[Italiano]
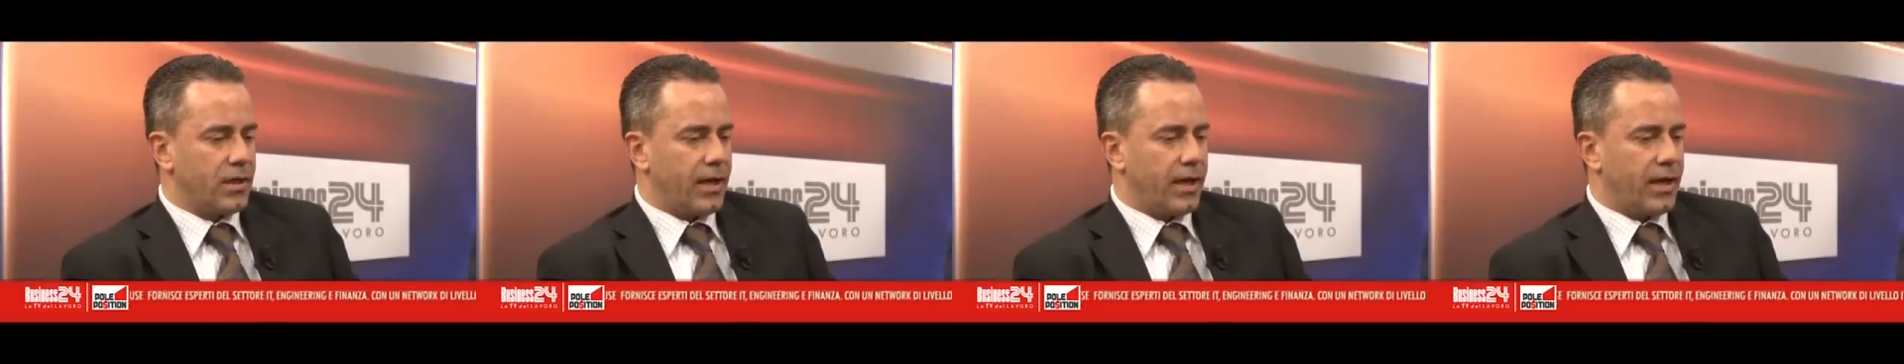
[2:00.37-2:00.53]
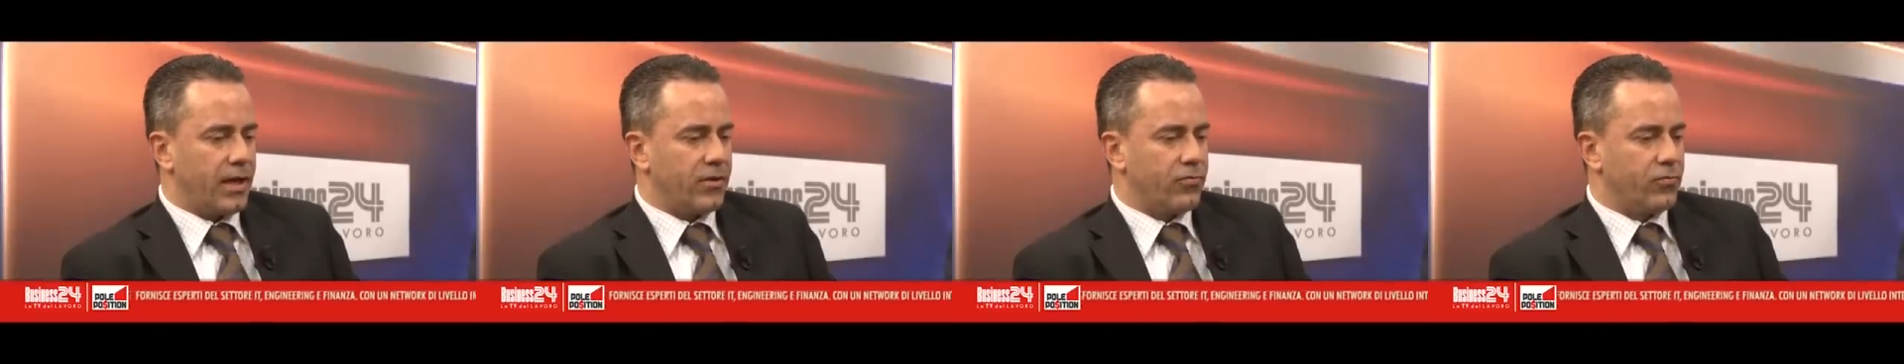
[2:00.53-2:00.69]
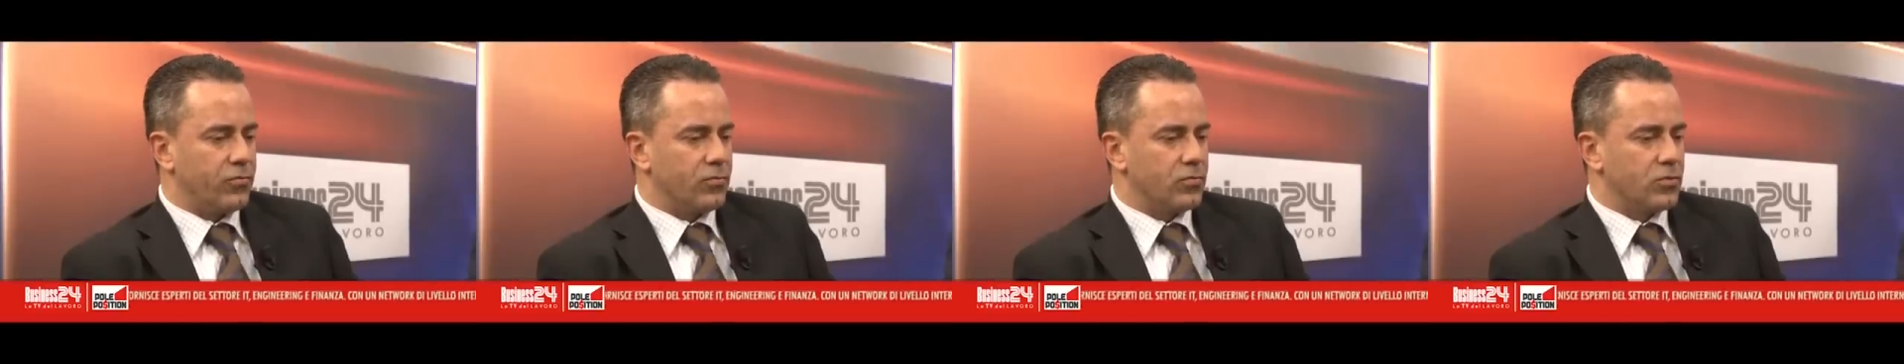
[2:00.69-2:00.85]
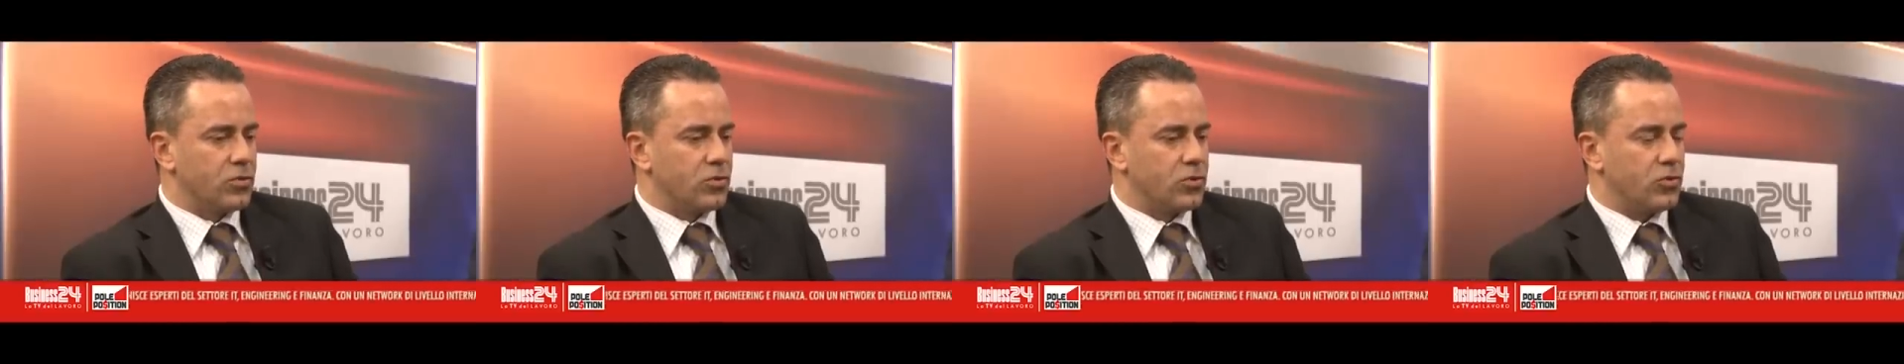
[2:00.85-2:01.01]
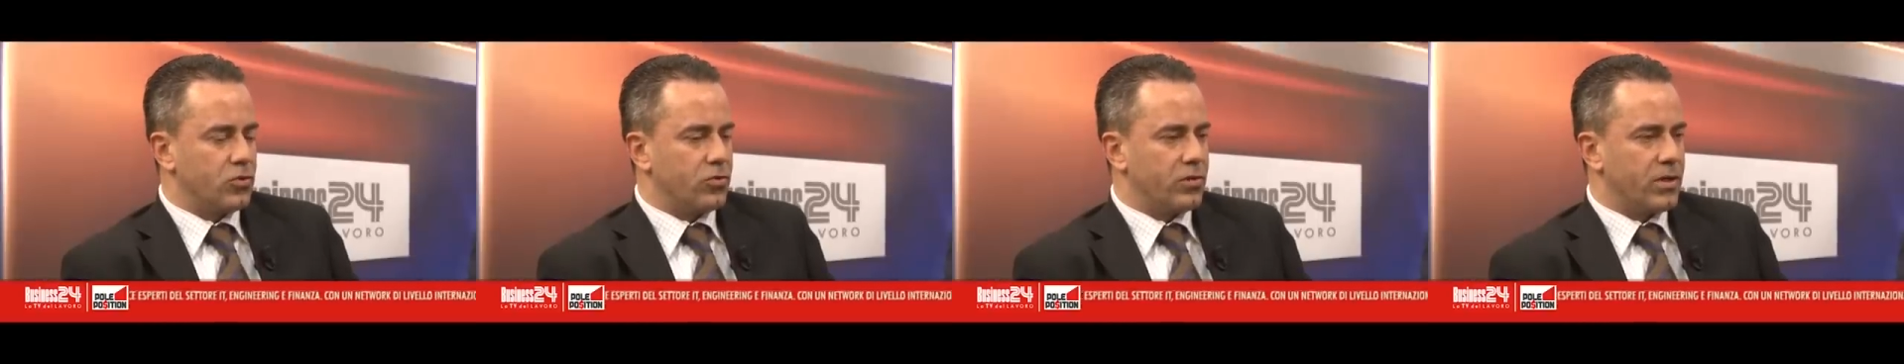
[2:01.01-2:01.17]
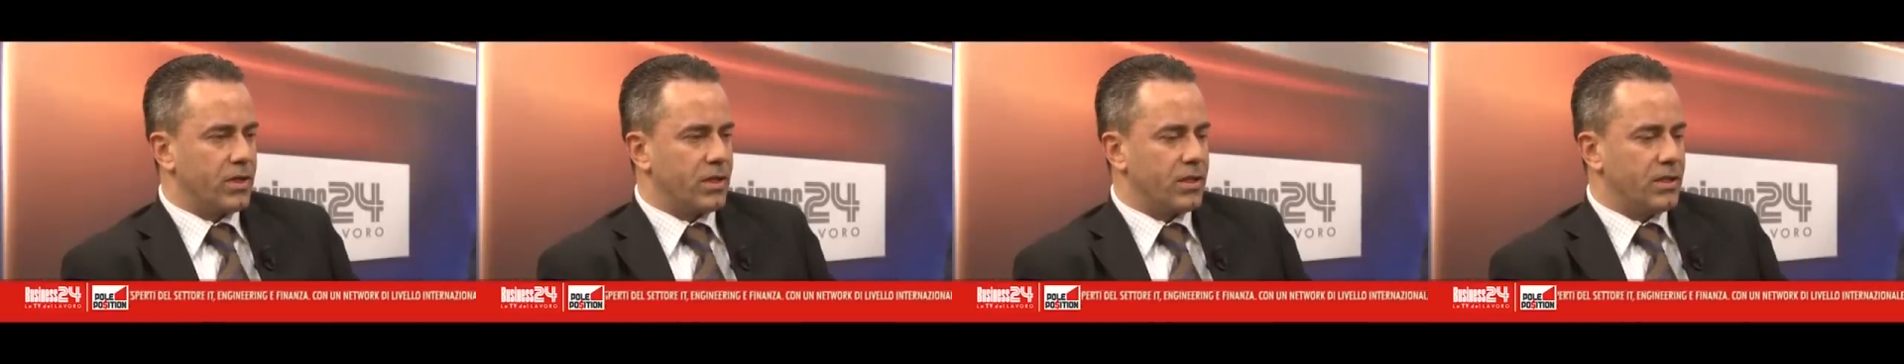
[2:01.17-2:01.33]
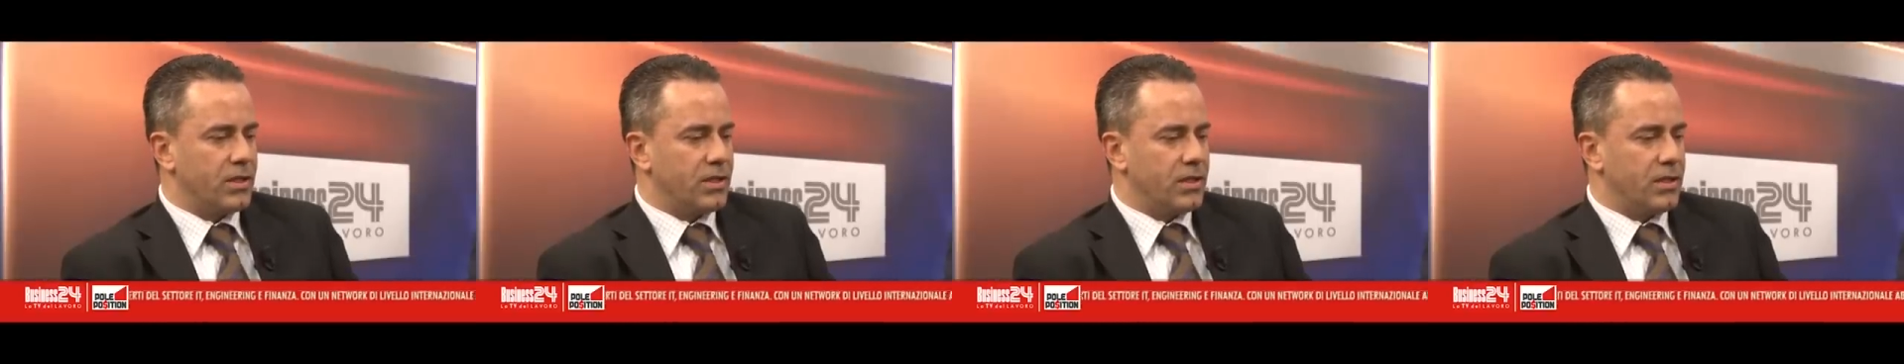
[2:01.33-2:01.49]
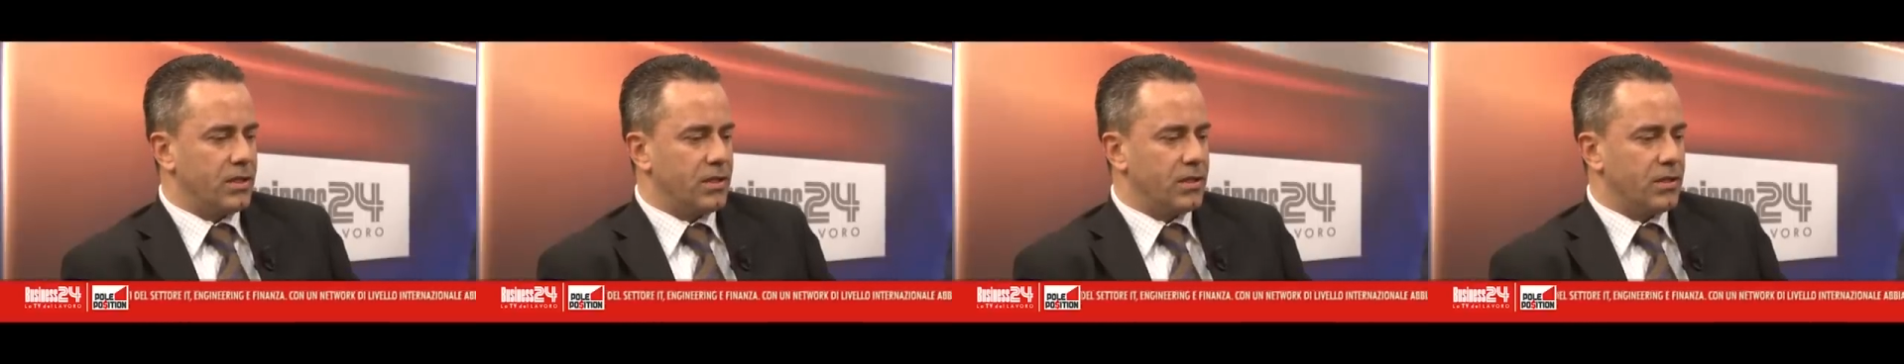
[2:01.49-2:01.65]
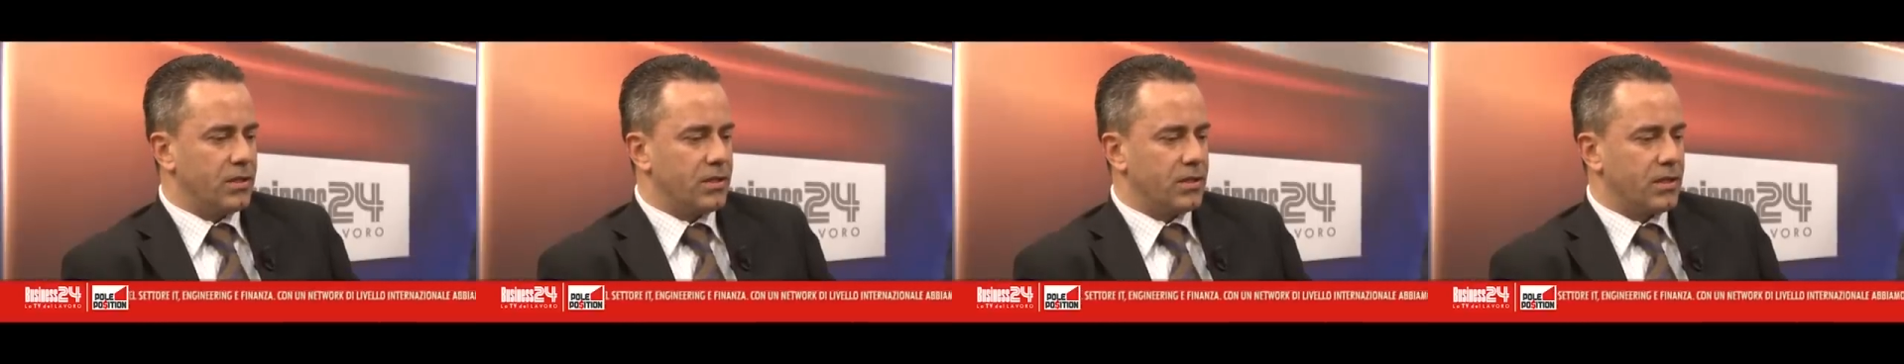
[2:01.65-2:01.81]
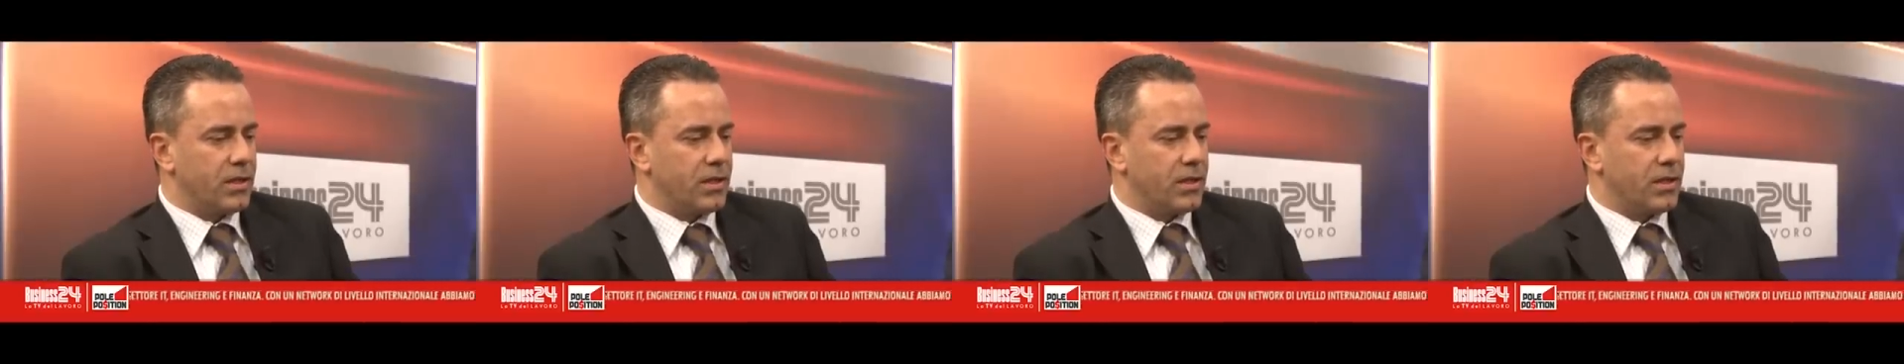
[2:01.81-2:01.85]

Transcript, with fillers: ha la funzione di eh,